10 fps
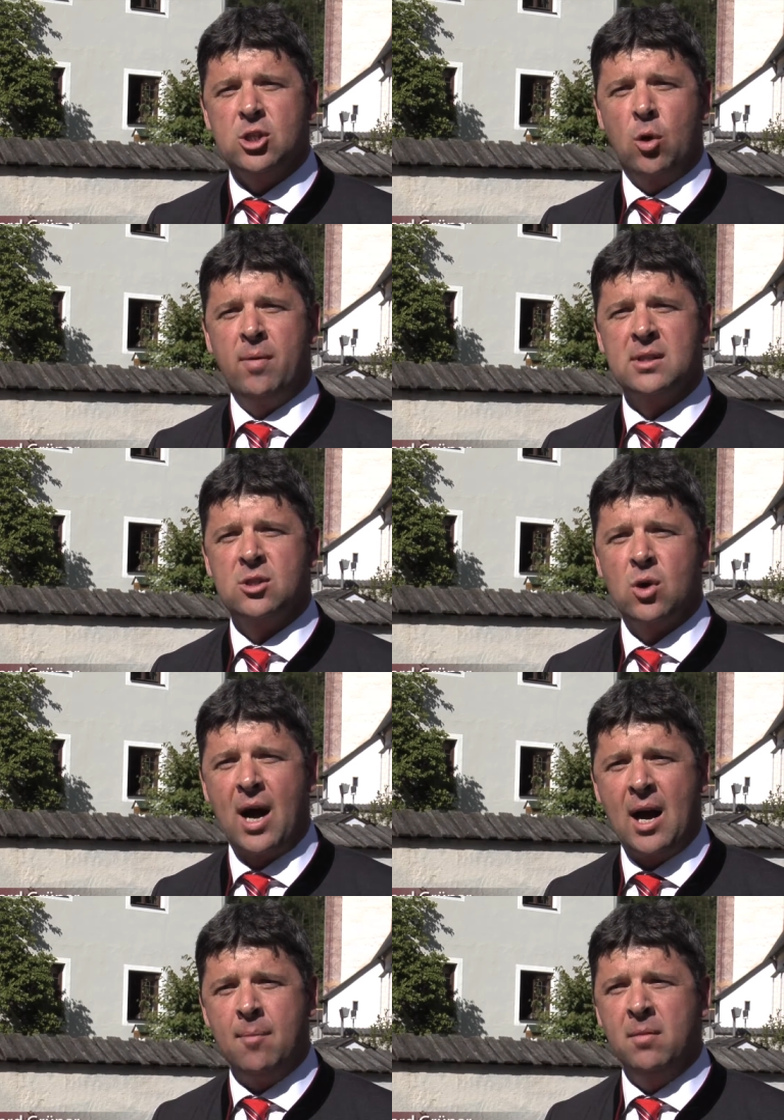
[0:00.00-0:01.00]
sowas zu
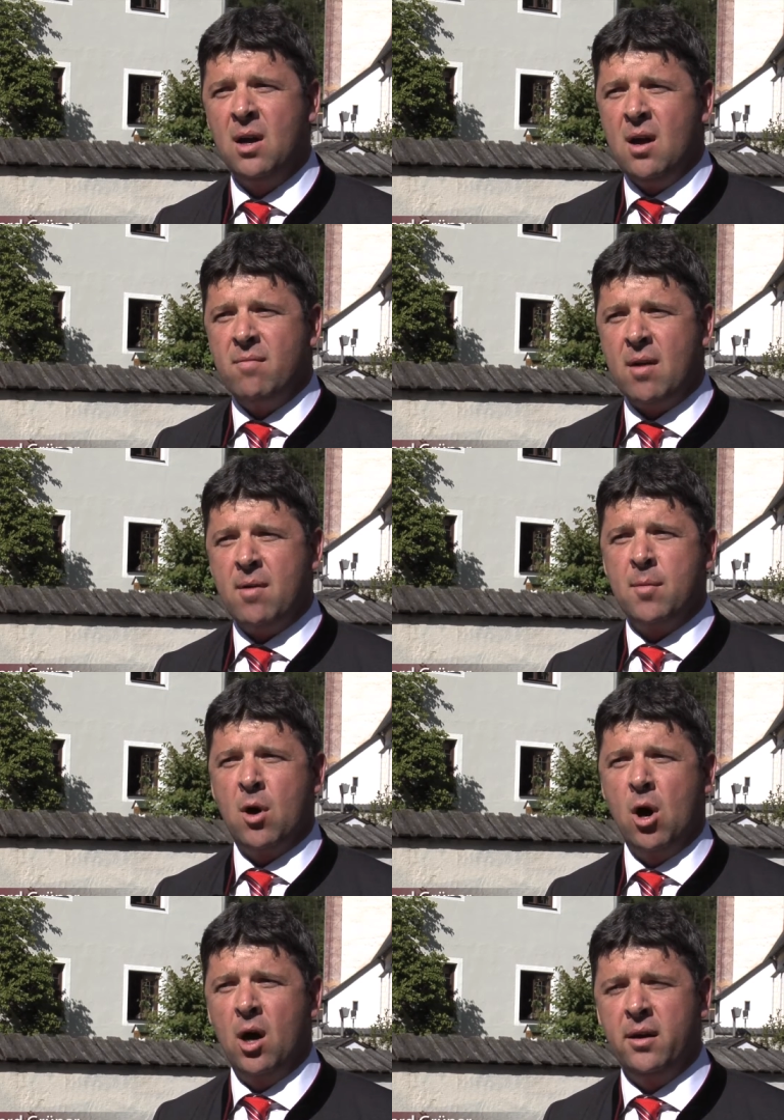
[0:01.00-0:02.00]
haben, weil wenn
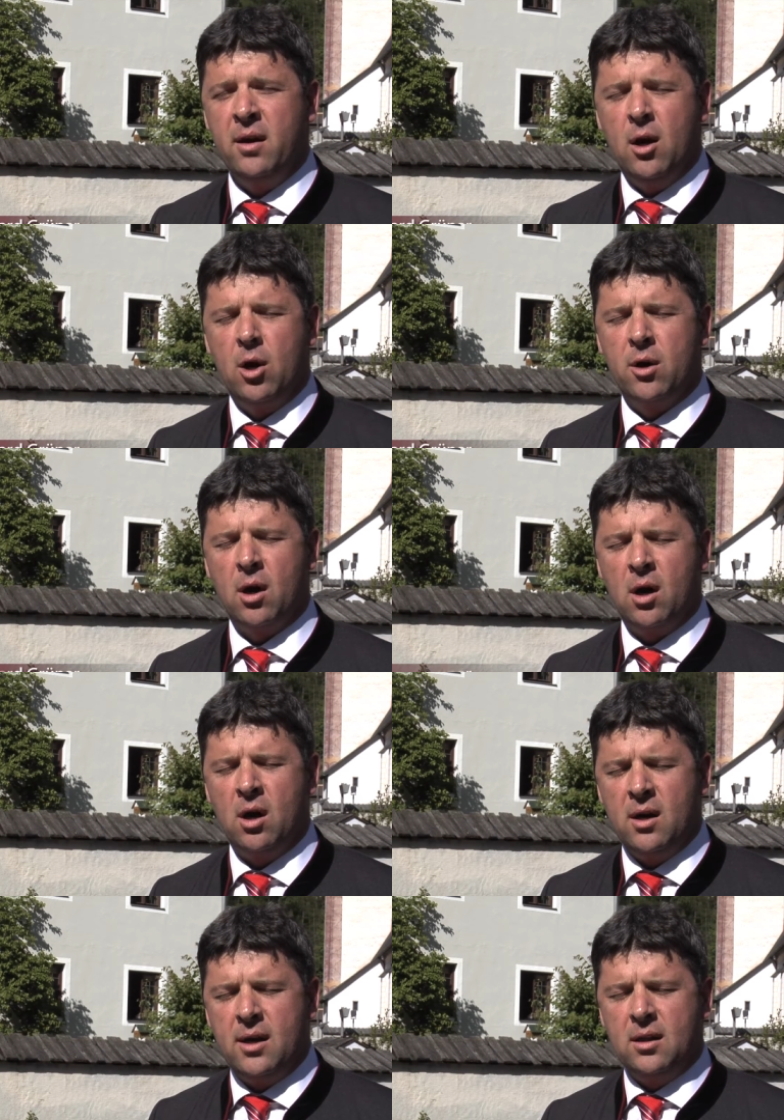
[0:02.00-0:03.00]
wir hören, oder
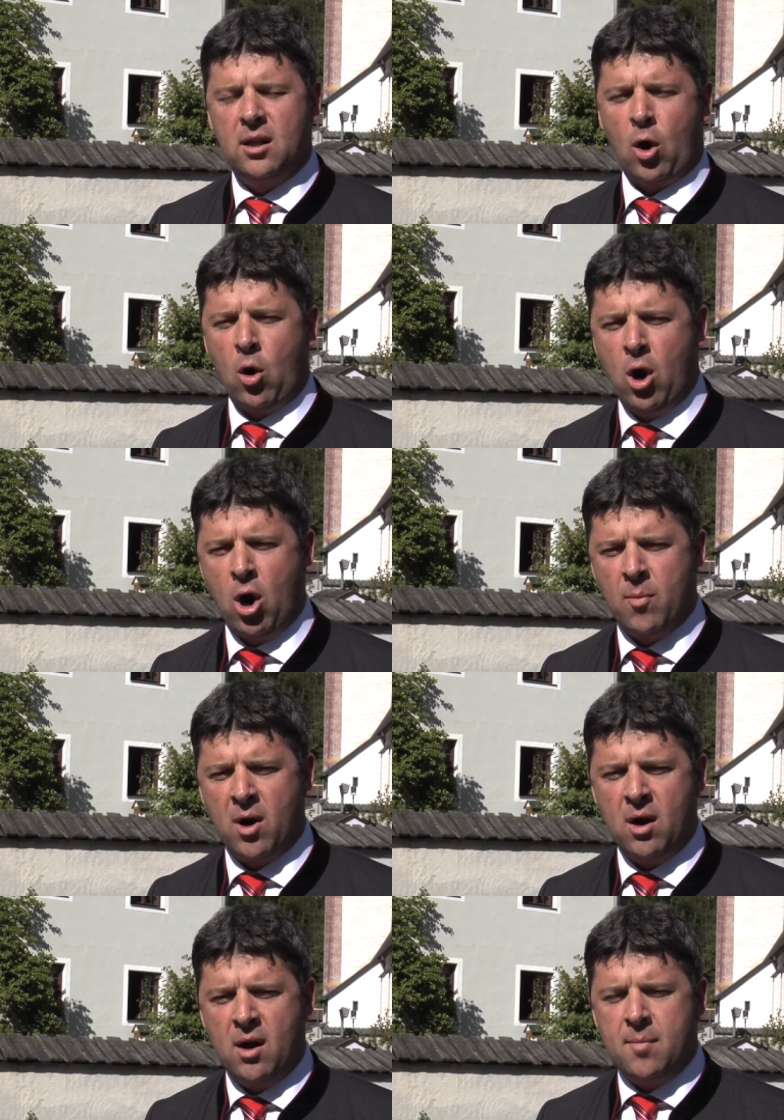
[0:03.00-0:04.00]
in Tirol haben
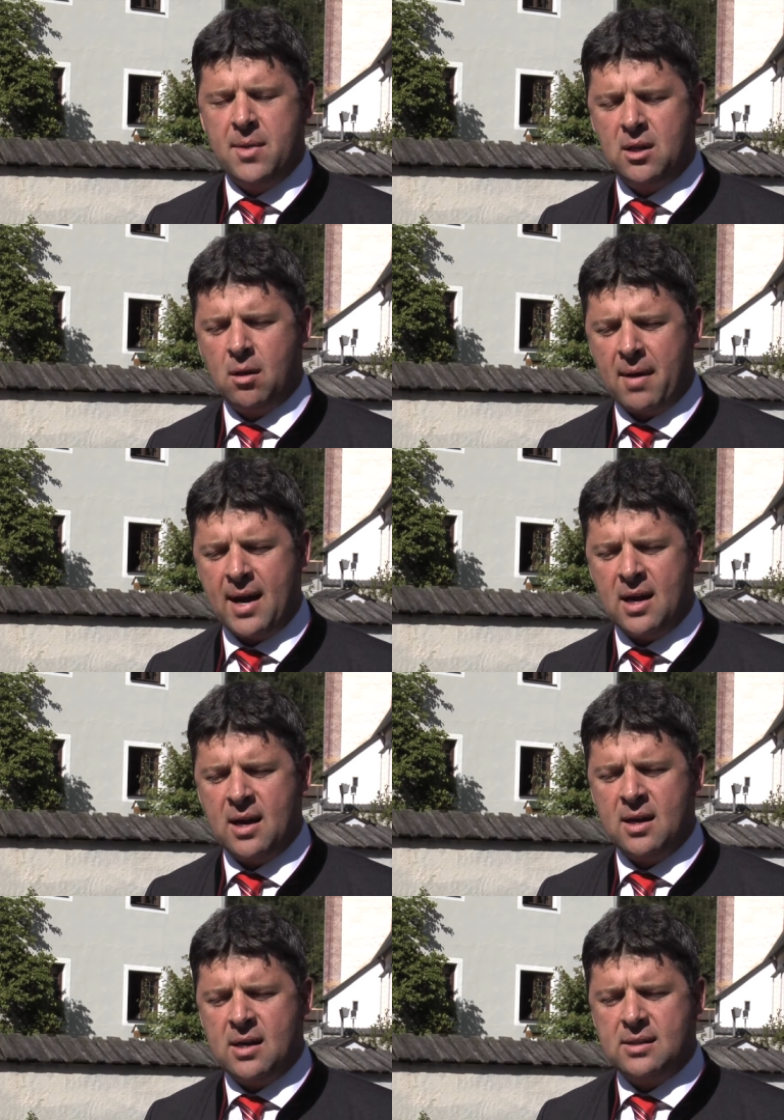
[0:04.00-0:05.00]
wir
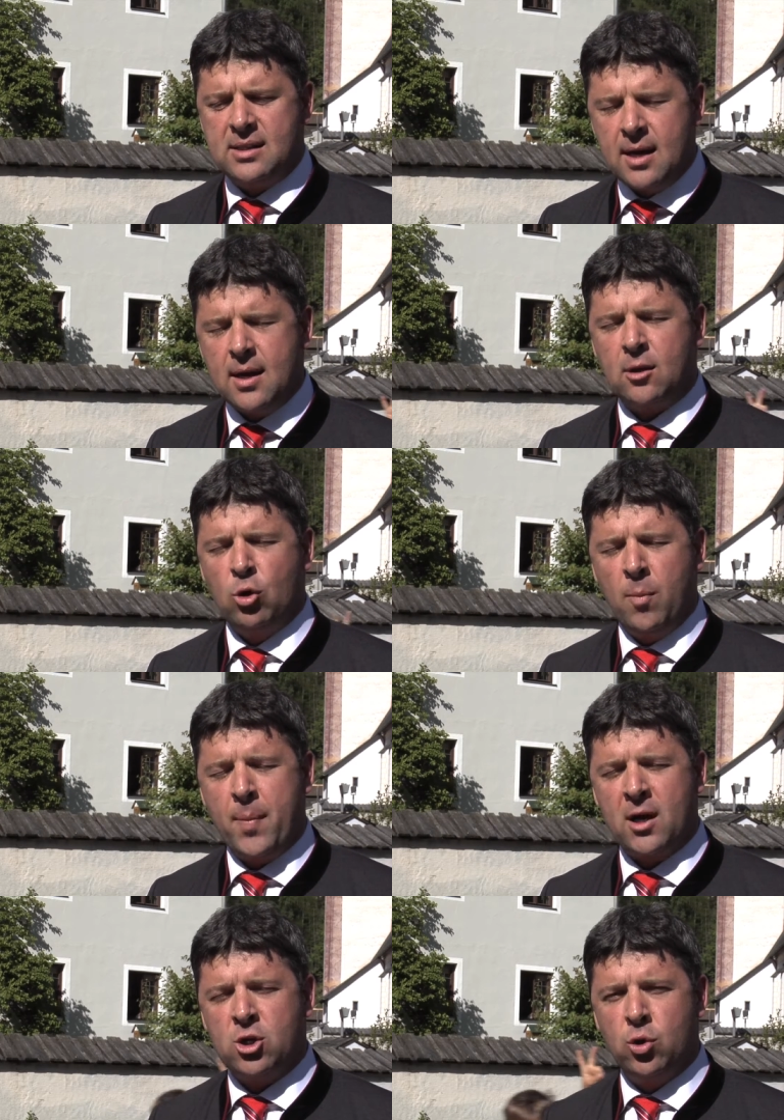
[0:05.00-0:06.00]
mittlerweile zehn
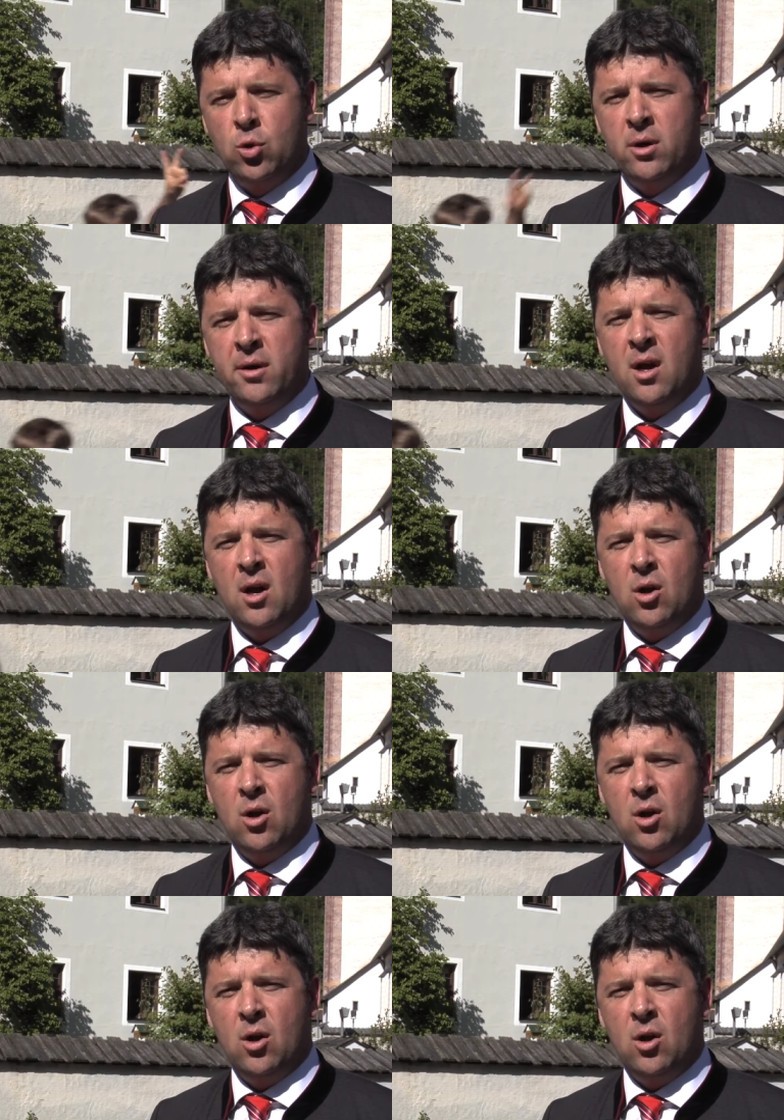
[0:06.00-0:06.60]
Naturparkschulen